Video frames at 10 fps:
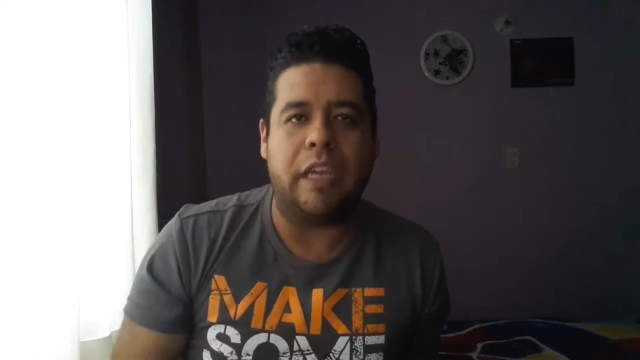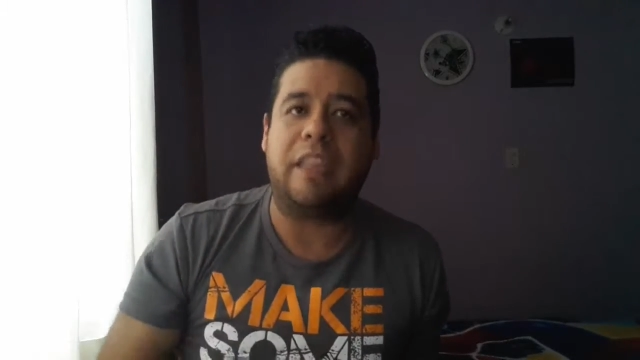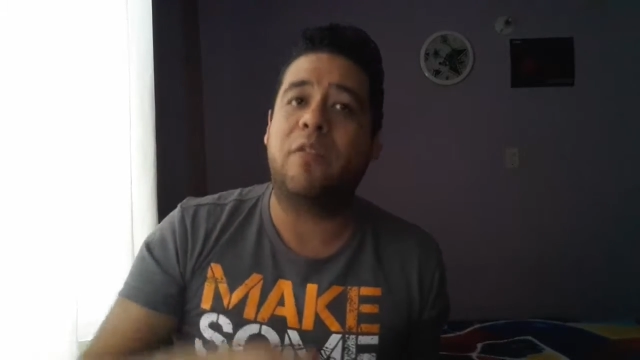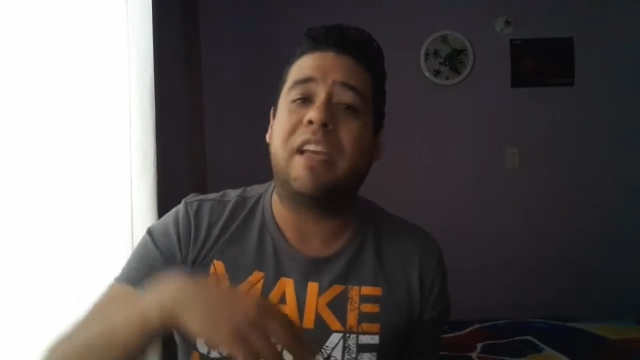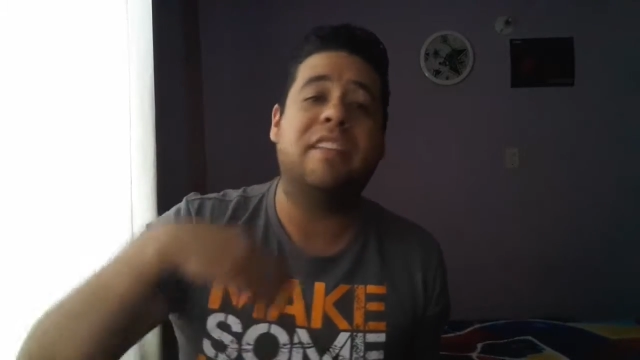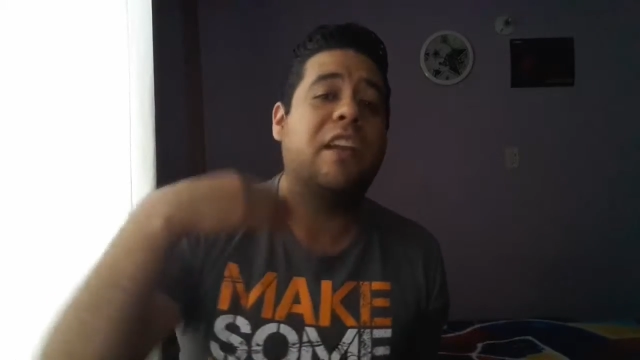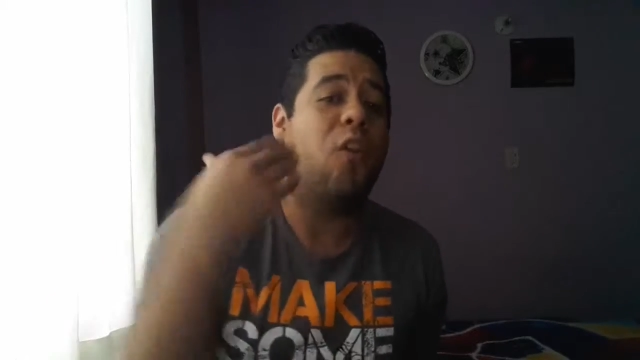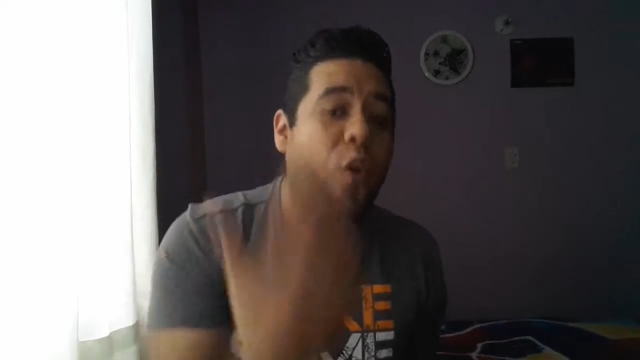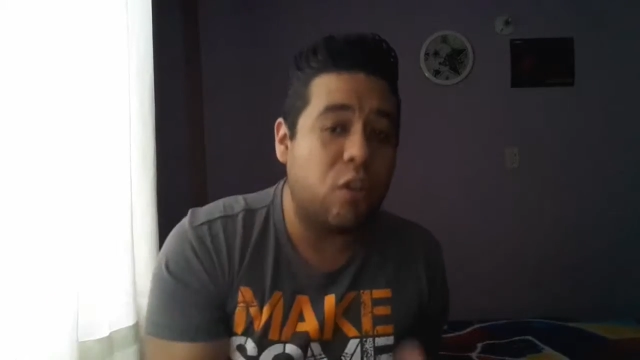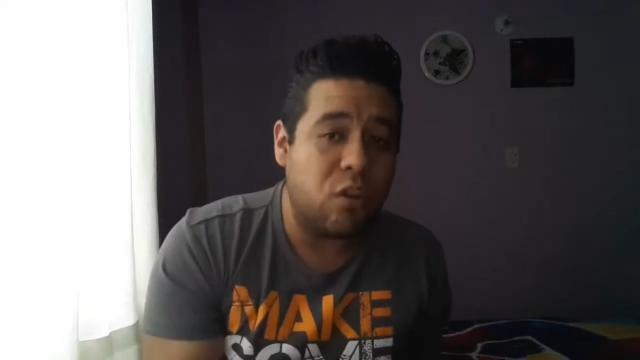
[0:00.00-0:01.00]
Y tengo que hacer
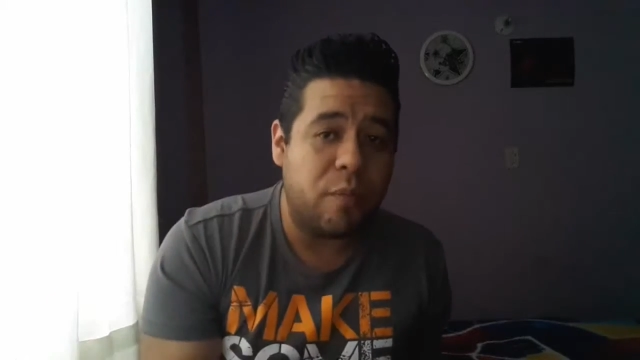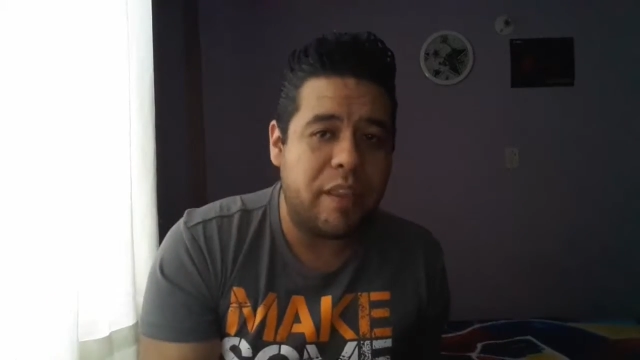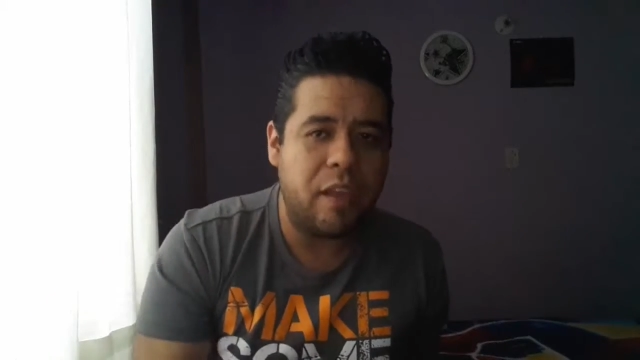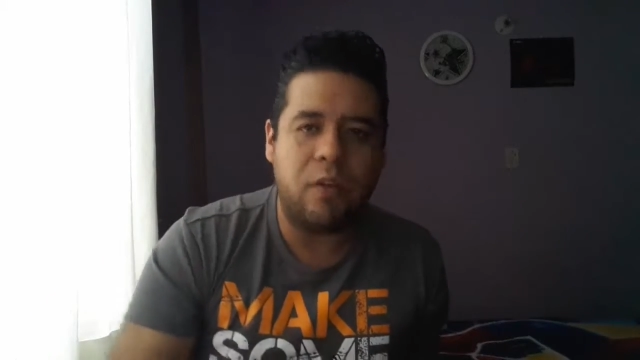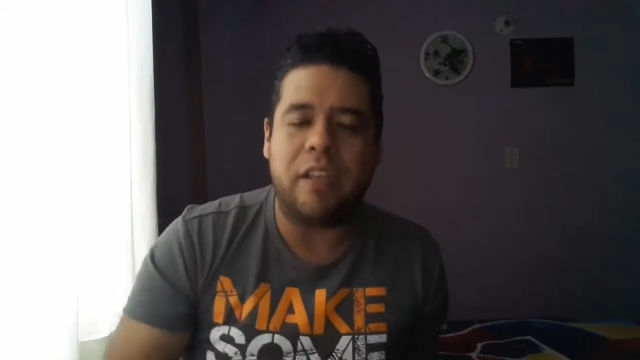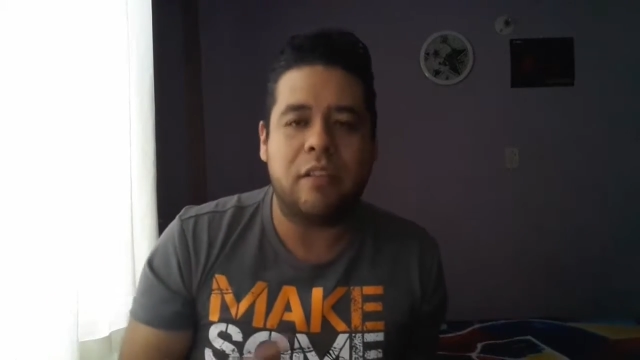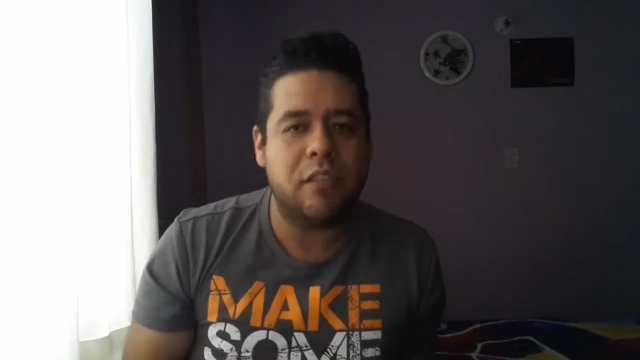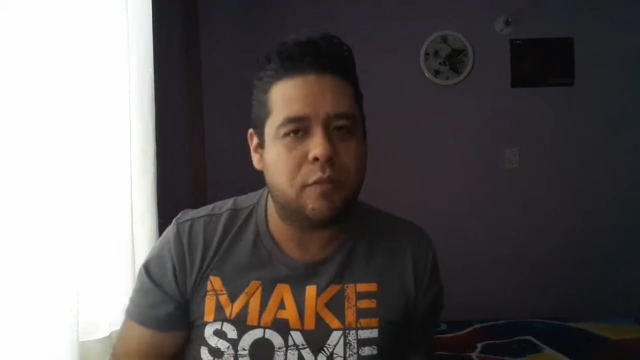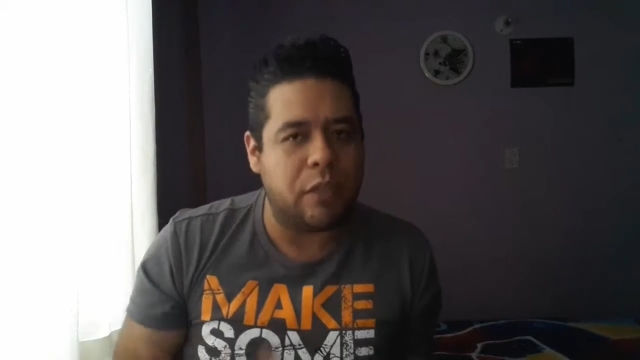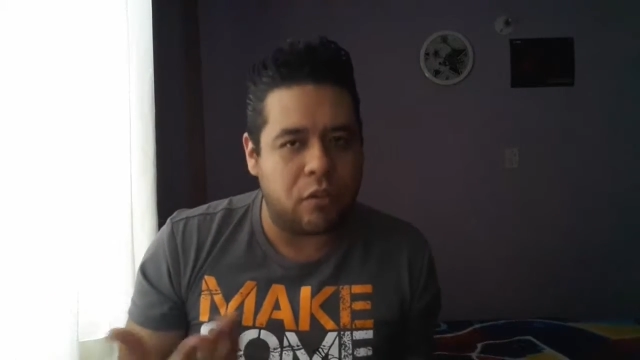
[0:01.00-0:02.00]
otro video.
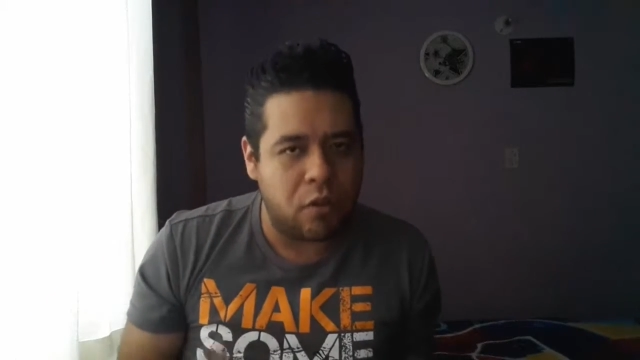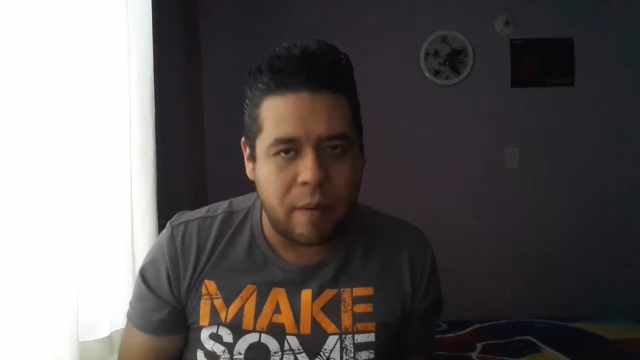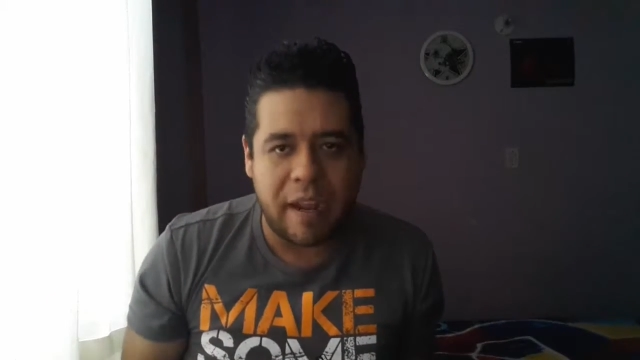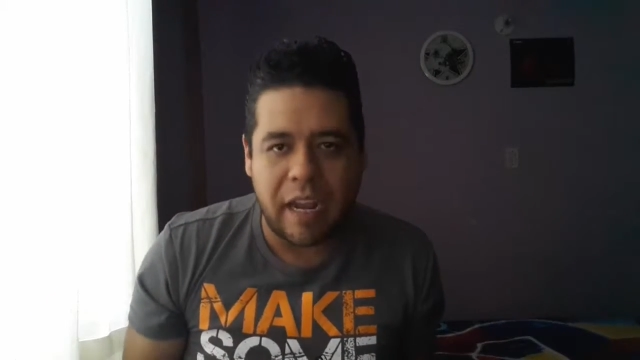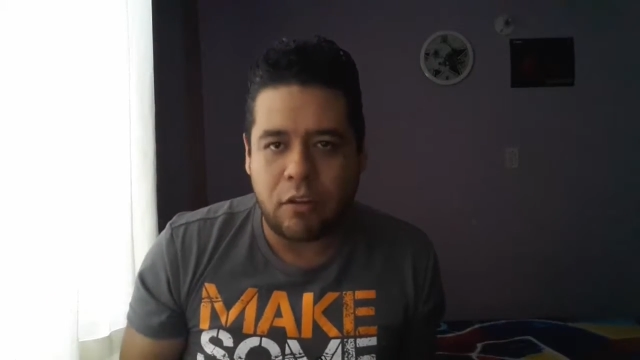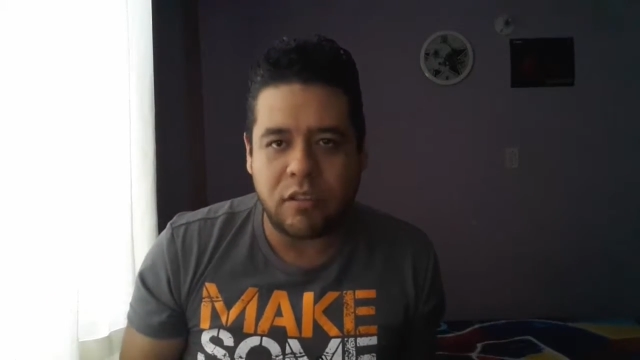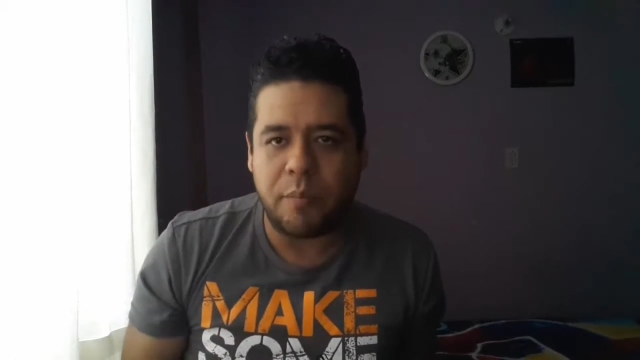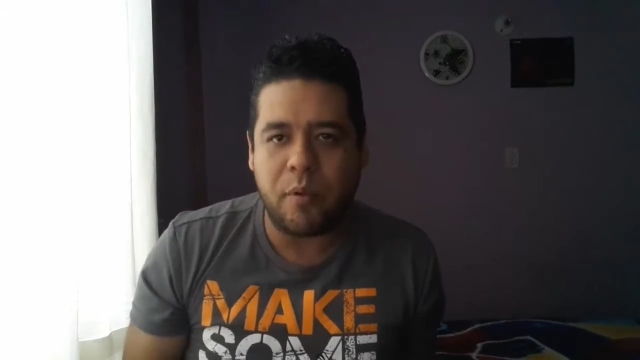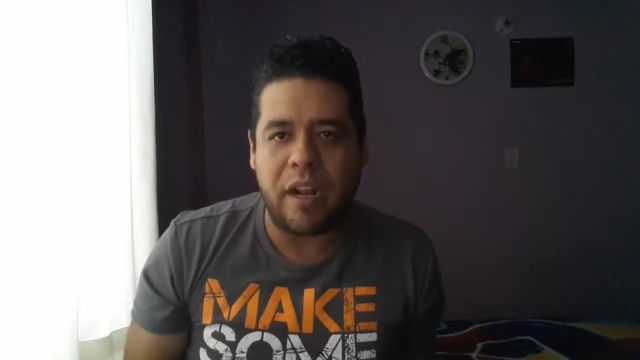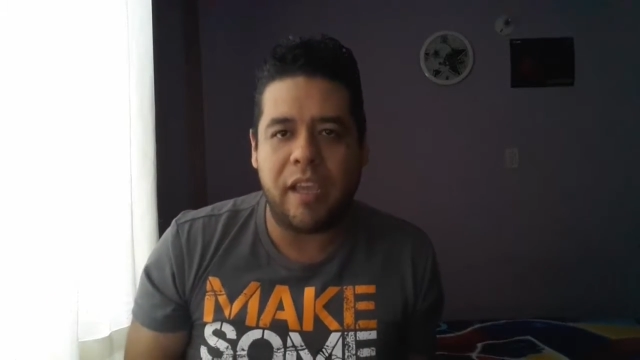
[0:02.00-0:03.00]
Entonces, bueno, no va la
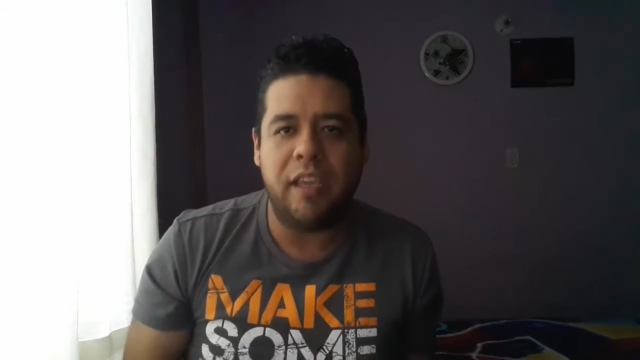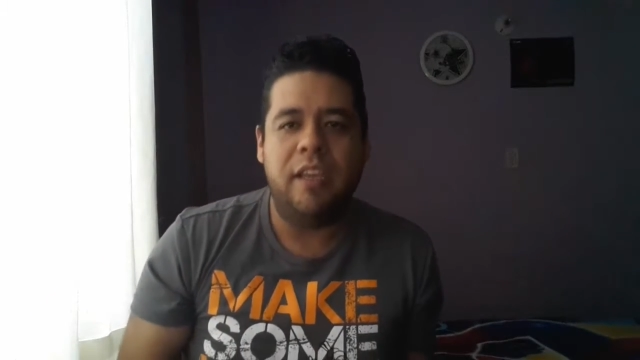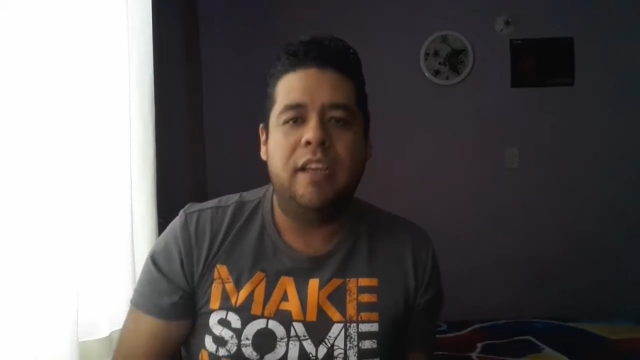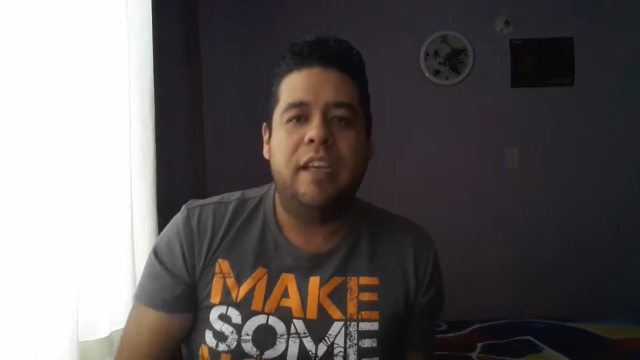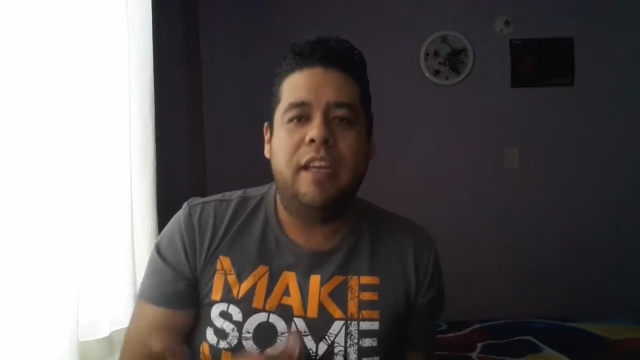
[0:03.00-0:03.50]
cosa por ahí.